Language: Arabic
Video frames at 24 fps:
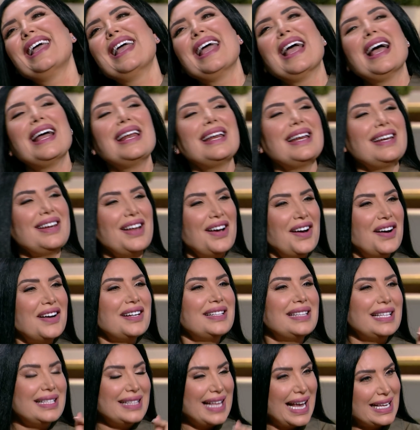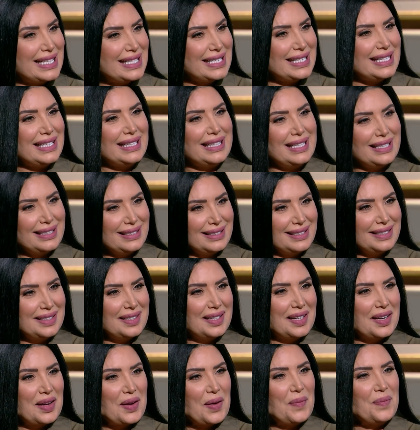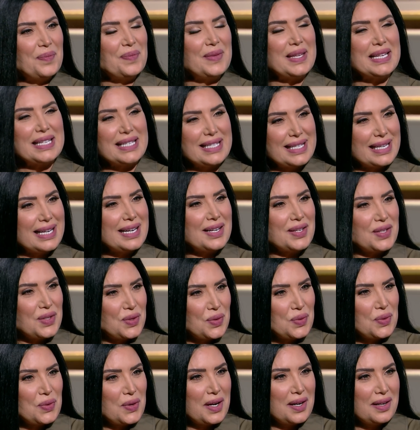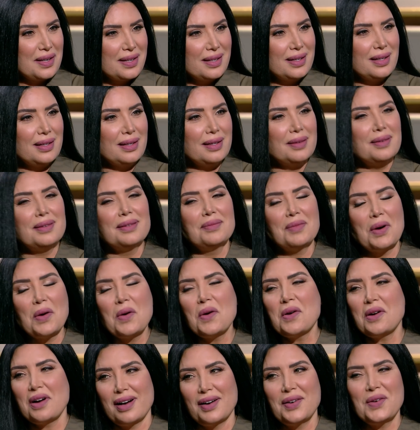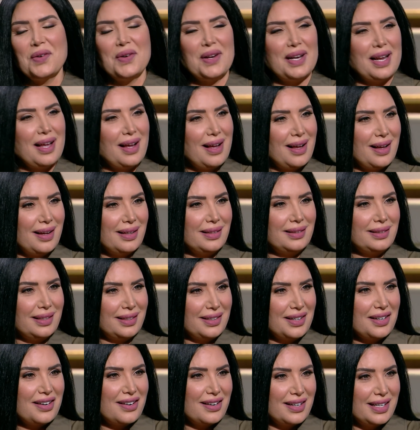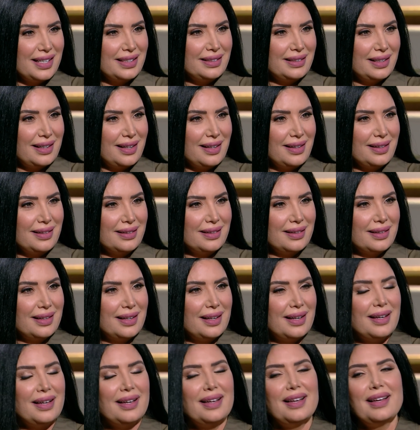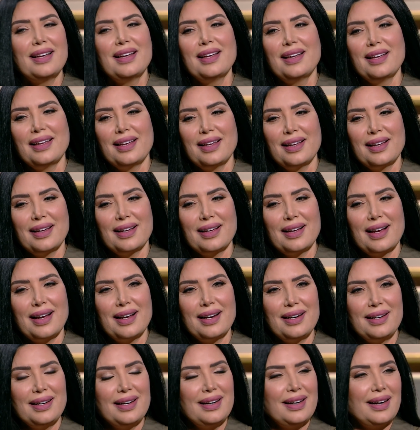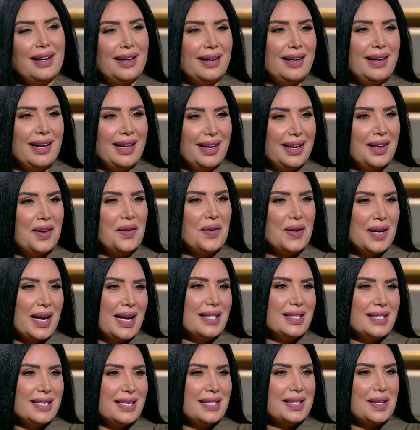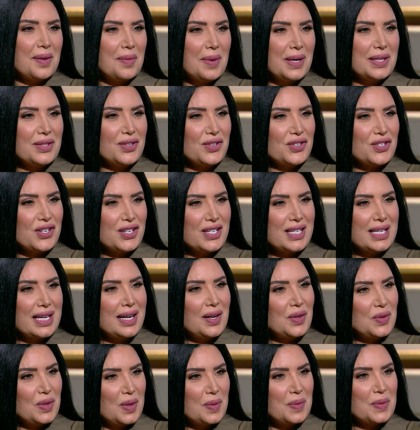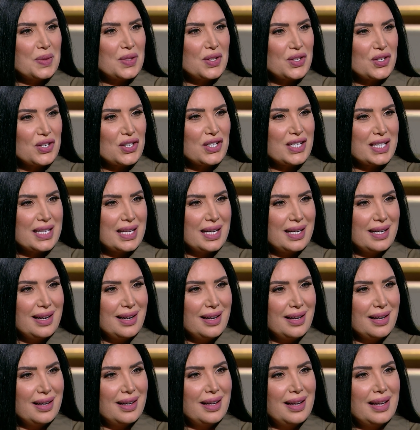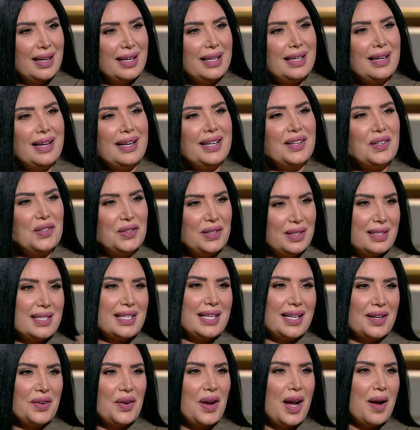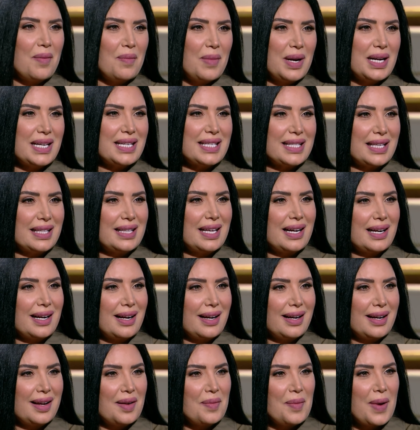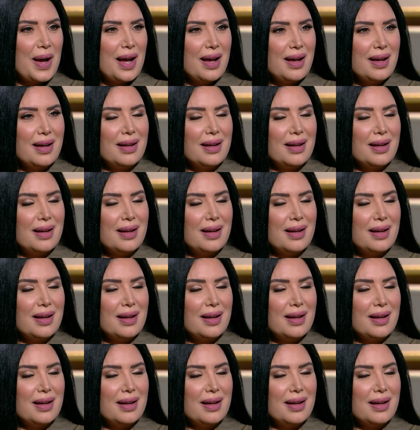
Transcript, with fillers: انا النهارده تحديدا منزله صوره المواقع كلها تناقلتها آه، ليا وانا عندي 17 سنه او 18 سنه يعني كنت ثانويه عامه لسه داخله الجامعه